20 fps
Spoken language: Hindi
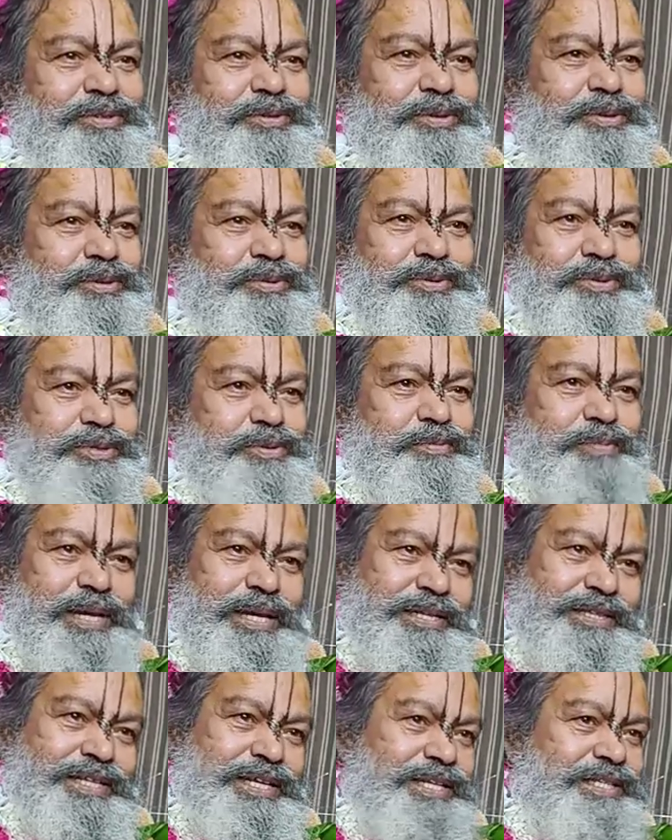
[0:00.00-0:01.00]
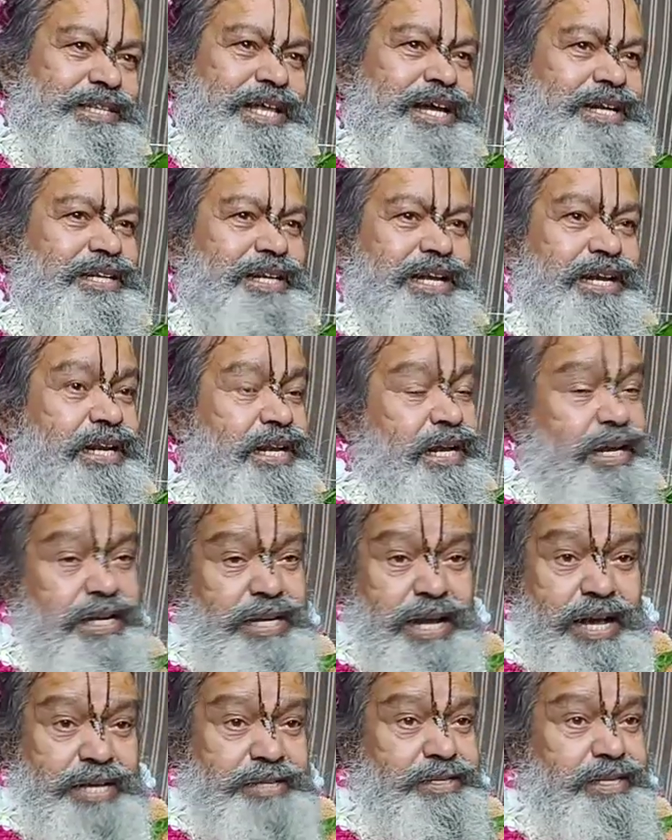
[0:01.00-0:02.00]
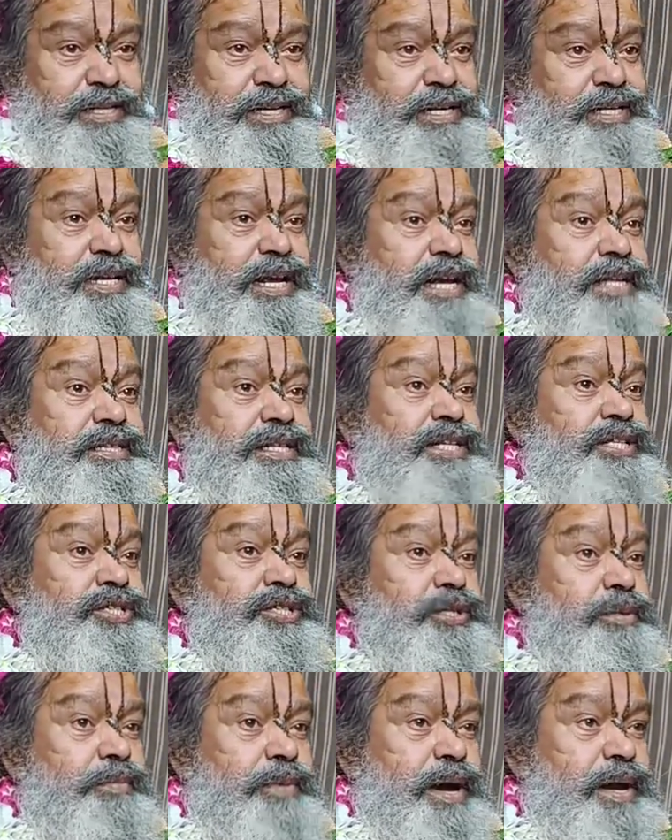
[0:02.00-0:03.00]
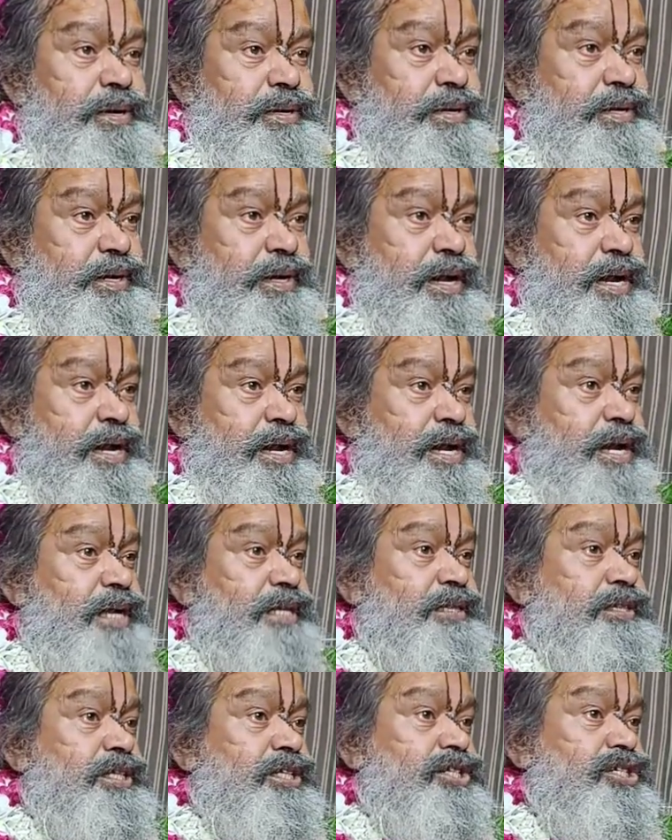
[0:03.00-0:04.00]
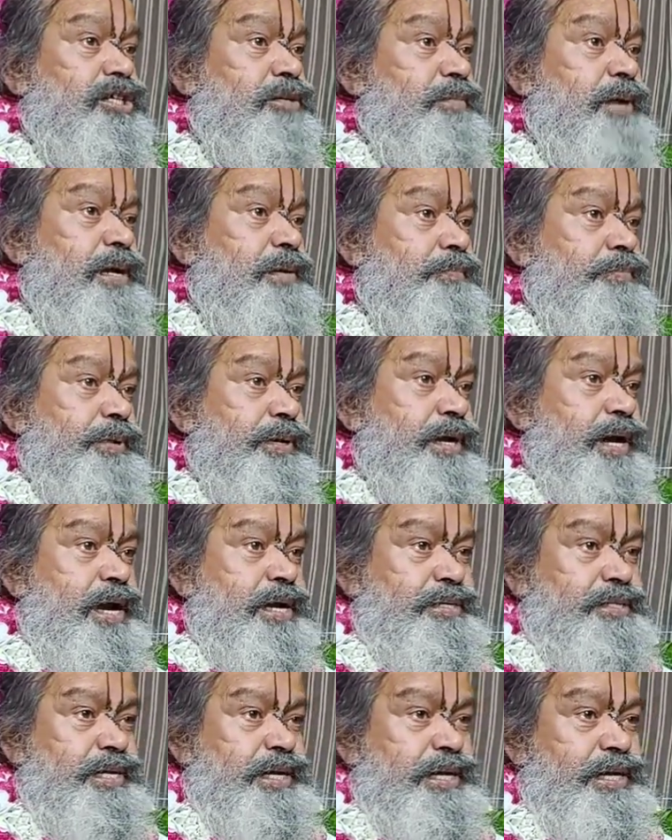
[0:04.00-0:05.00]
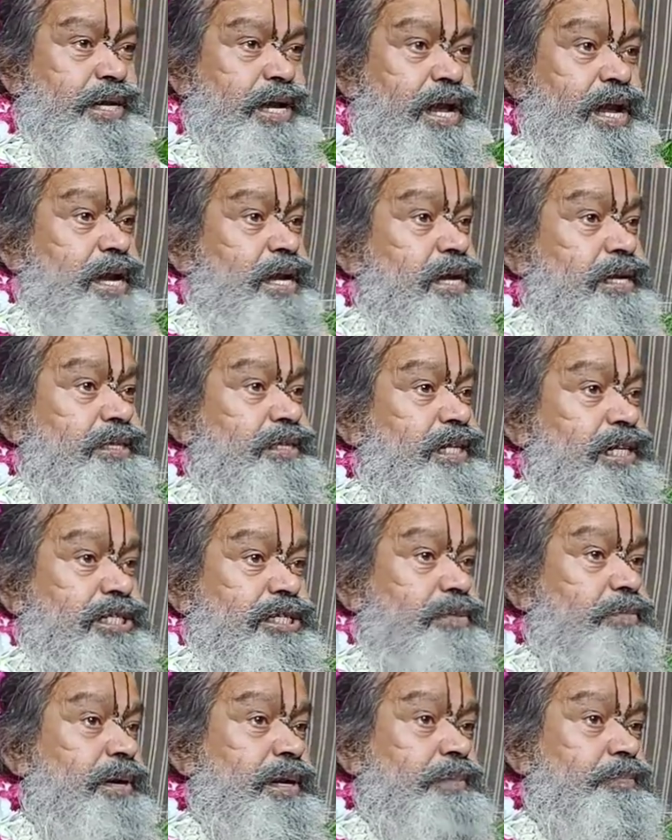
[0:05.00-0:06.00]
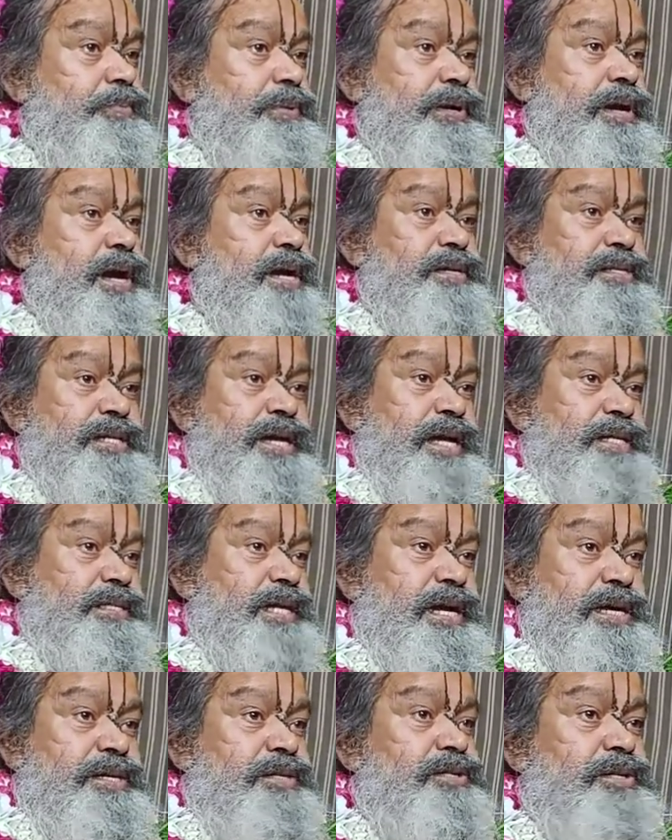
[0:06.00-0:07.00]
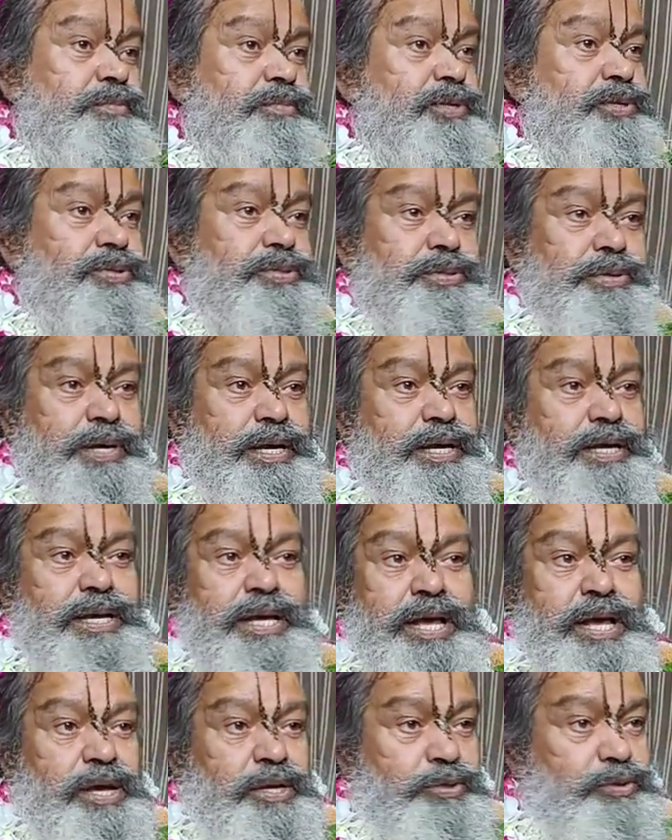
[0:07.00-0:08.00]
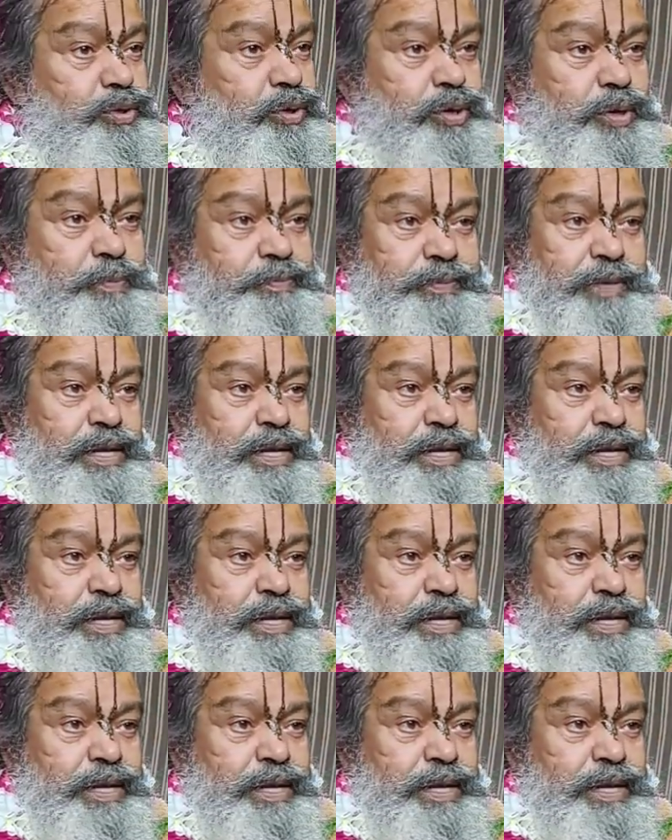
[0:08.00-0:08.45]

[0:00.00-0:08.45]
तो कुछ भेद दिखता ही नहीं है लेकिन ऐसे नहीं है दृश्यमान ये दृश्यमान प्रकाश है ये दृश्यमान प्रकाश साधारण जो मनुष्य है जो